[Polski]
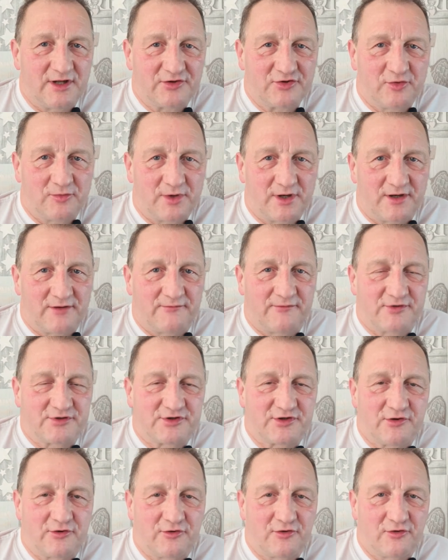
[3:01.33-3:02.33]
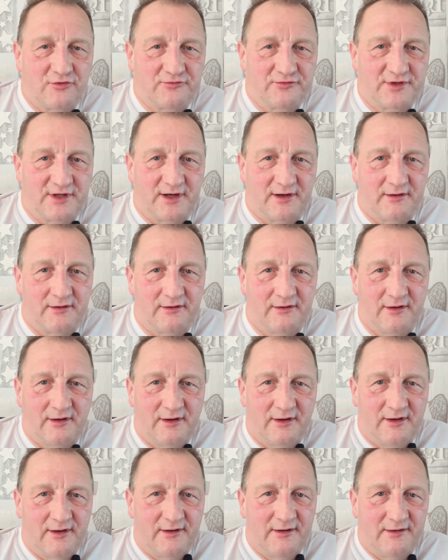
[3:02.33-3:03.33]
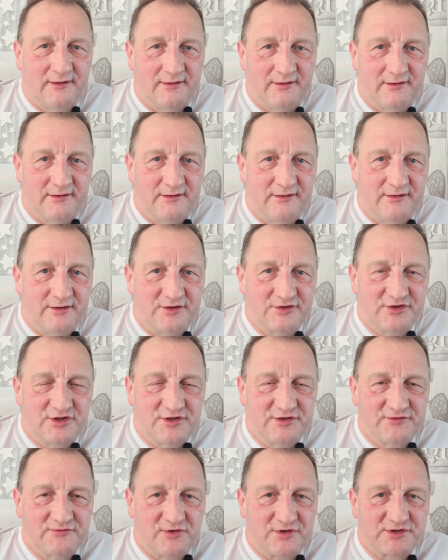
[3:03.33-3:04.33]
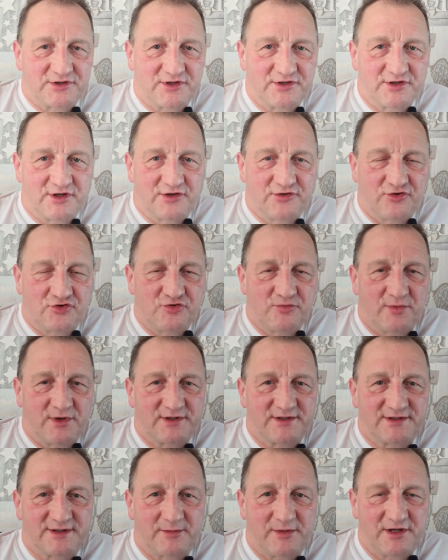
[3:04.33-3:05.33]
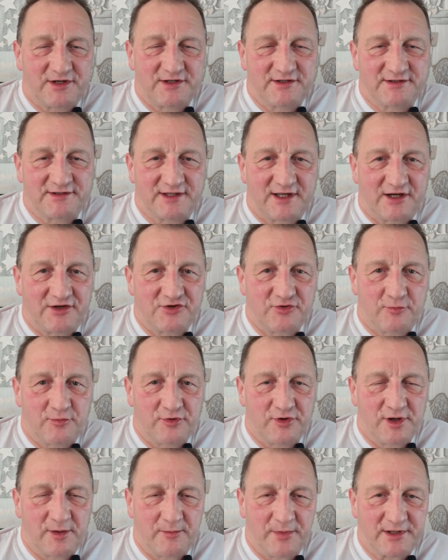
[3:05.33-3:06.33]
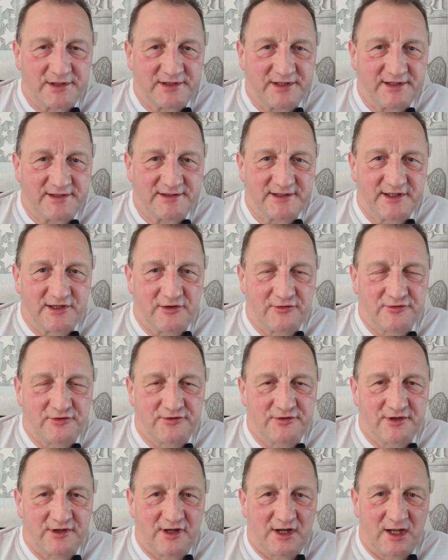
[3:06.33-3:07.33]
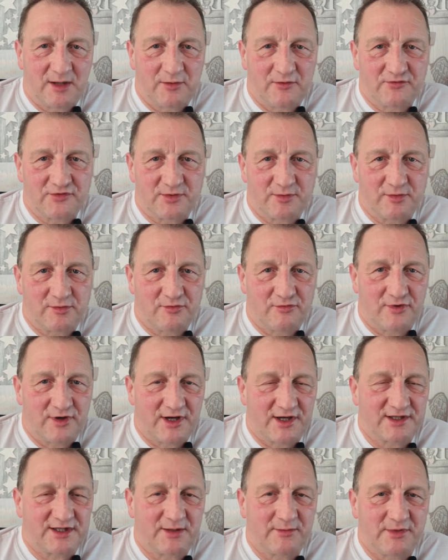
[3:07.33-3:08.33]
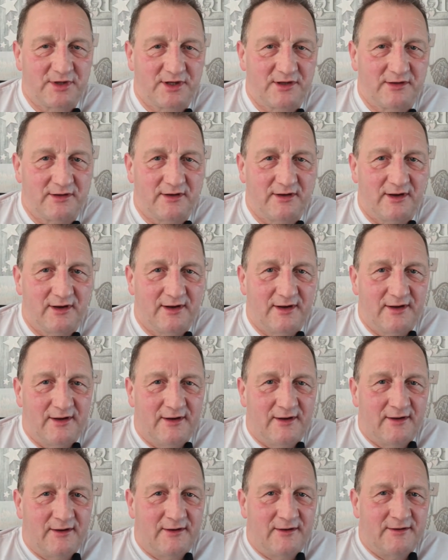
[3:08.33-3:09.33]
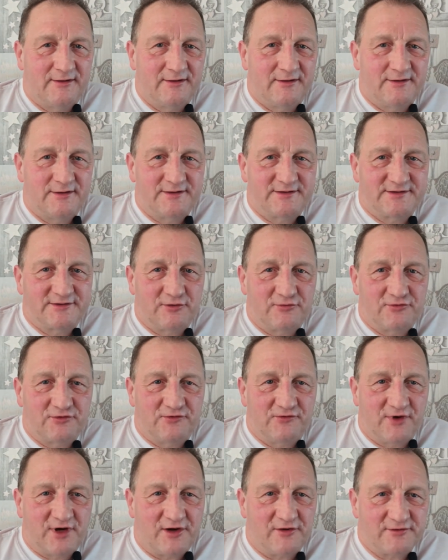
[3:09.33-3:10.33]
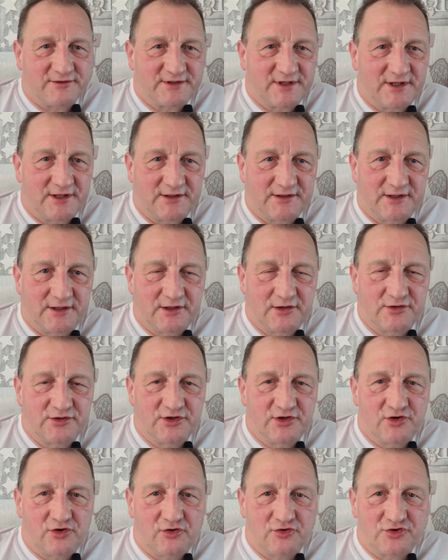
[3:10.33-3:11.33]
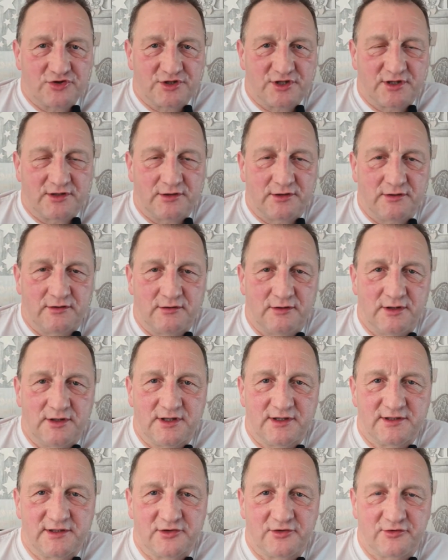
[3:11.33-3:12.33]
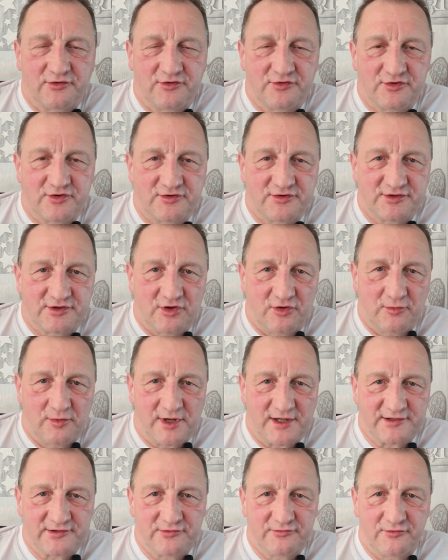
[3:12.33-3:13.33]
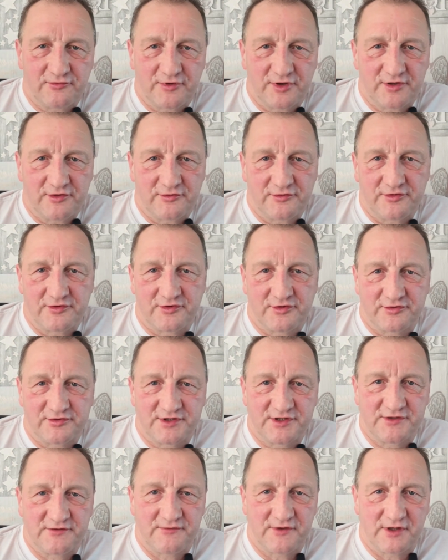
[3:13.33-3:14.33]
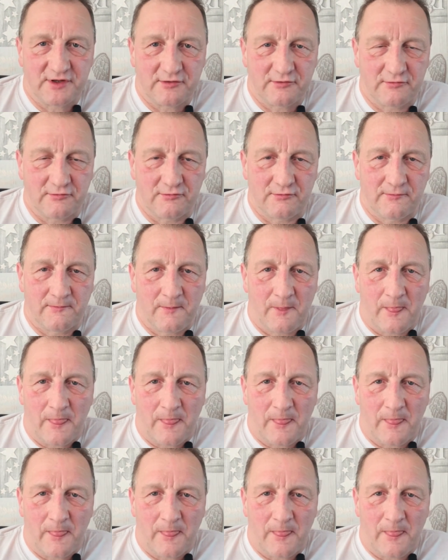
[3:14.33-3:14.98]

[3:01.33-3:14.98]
dla dobra waszego konta, e, jeżeli, zwłaszcza jeżeli ktoś ma zamiar się starać o program partnerski, no to tych claimów, żeby było jak najmniej. E, są dwa rodzaje tych, tych roszczeń, jedno dotyczące obrazu, drugie dotyczące dźwięku.